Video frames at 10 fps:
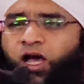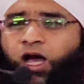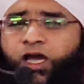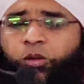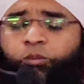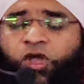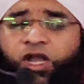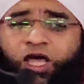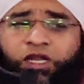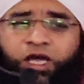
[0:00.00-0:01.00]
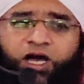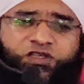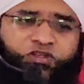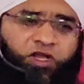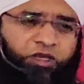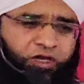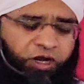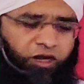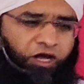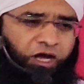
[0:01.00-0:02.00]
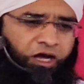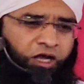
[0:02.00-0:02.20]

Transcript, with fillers: अगर मेरा लिहाज नहीं करना